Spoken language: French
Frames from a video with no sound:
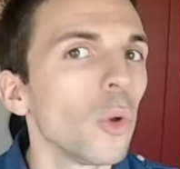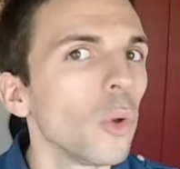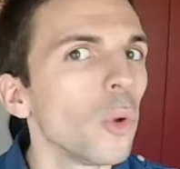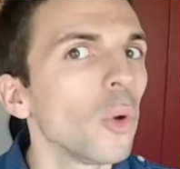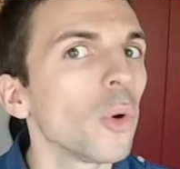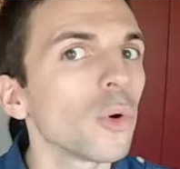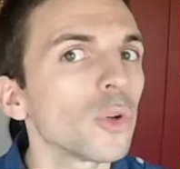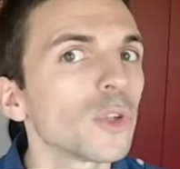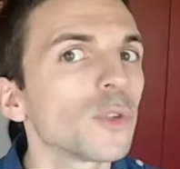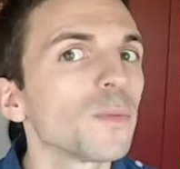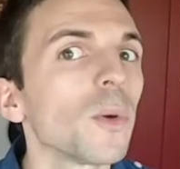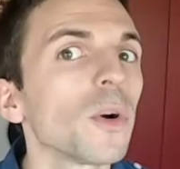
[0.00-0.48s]

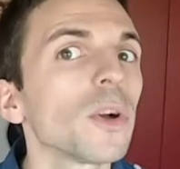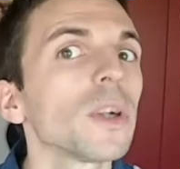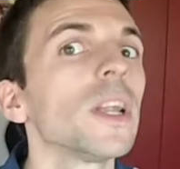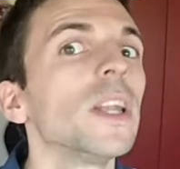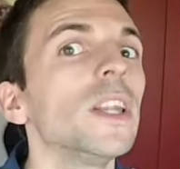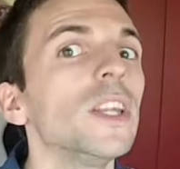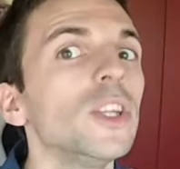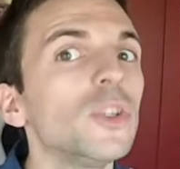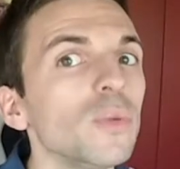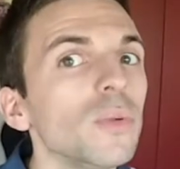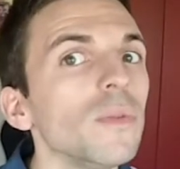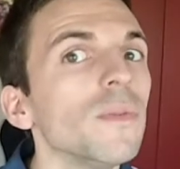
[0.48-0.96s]
Heureusement que
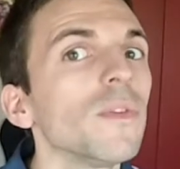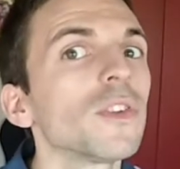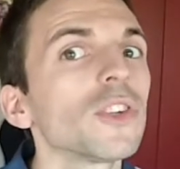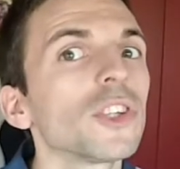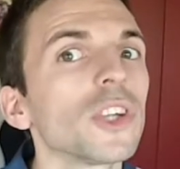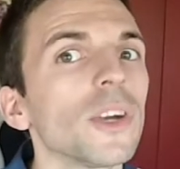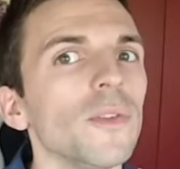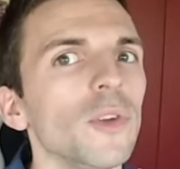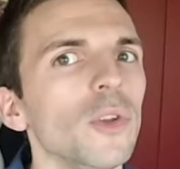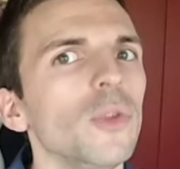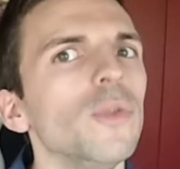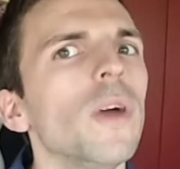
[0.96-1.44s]
l'année suivante
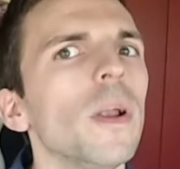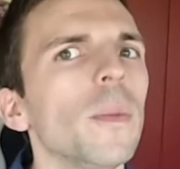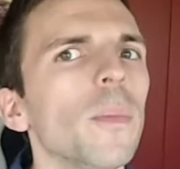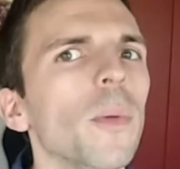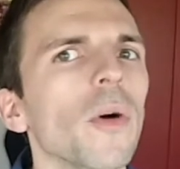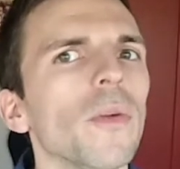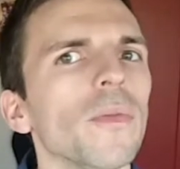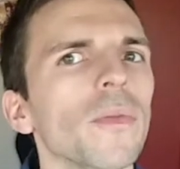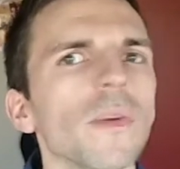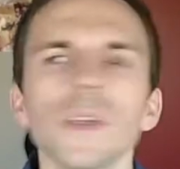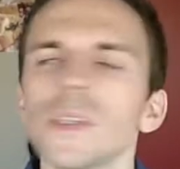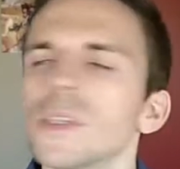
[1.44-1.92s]
j'avais une nouvelle
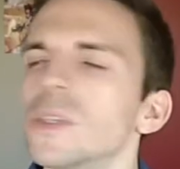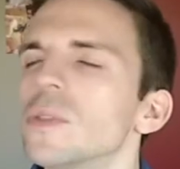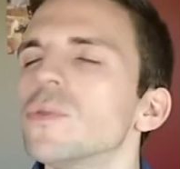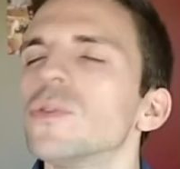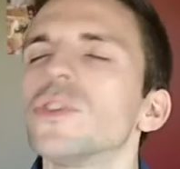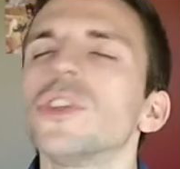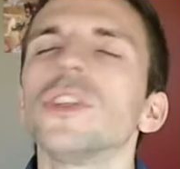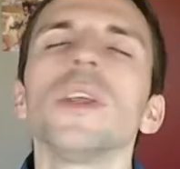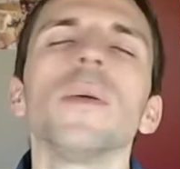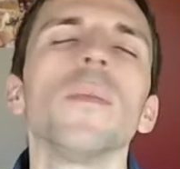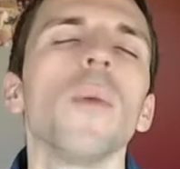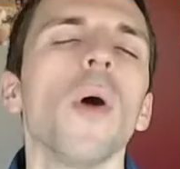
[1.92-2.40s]
prof, sinon
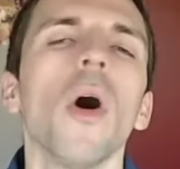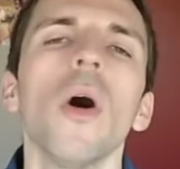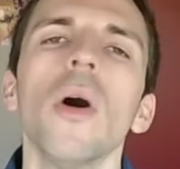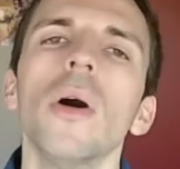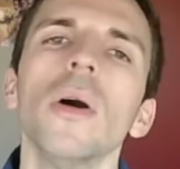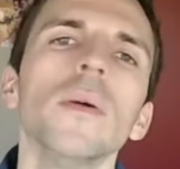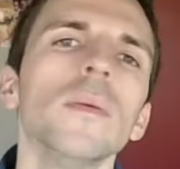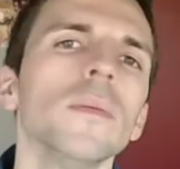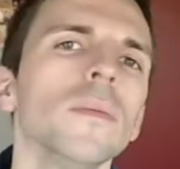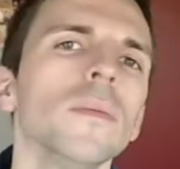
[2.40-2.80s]
j'étais mort.